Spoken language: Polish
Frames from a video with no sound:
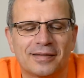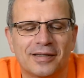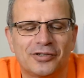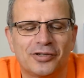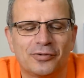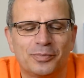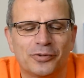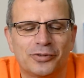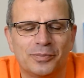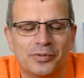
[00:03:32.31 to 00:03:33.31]
też się
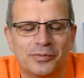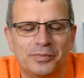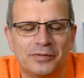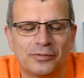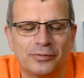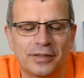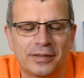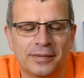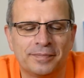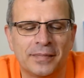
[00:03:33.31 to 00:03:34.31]
pod tym
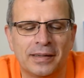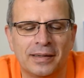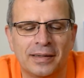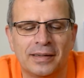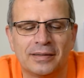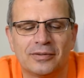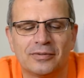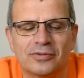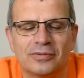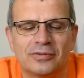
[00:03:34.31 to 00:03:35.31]
podpisuje.
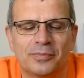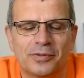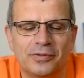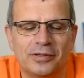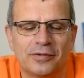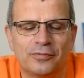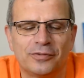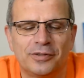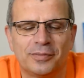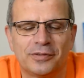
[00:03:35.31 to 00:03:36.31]
No, dopełnienia
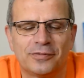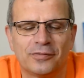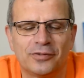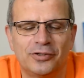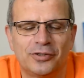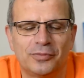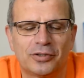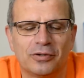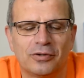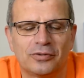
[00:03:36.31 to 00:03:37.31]
funkcji państwowych i czy
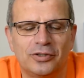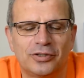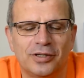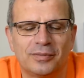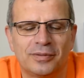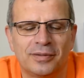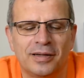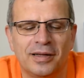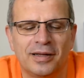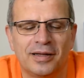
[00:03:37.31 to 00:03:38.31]
myślą logicznie, e,
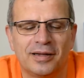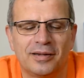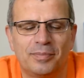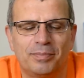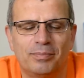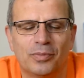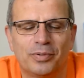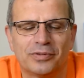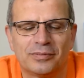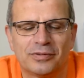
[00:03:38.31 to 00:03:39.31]
bo
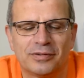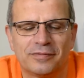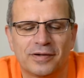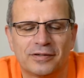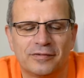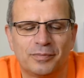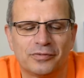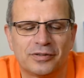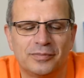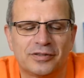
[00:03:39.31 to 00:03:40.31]
potem są efekty w
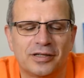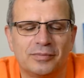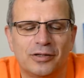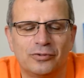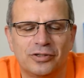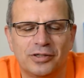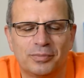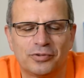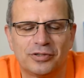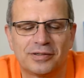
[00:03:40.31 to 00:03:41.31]
polskim Sejmie. Ludzie
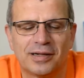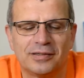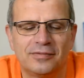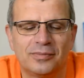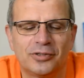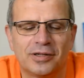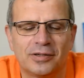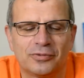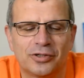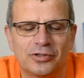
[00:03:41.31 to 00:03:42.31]
niepoczytalni
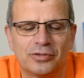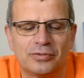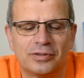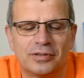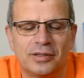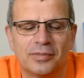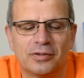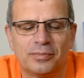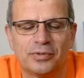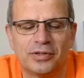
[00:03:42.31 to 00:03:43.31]
wymyślają rzeczy, których nie
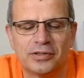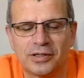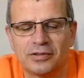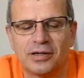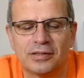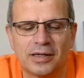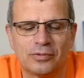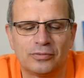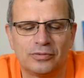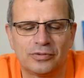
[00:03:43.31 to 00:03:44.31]
mają pojęcia, no a
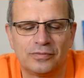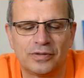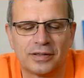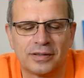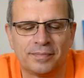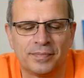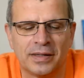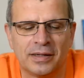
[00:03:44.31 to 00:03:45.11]
naród już wie,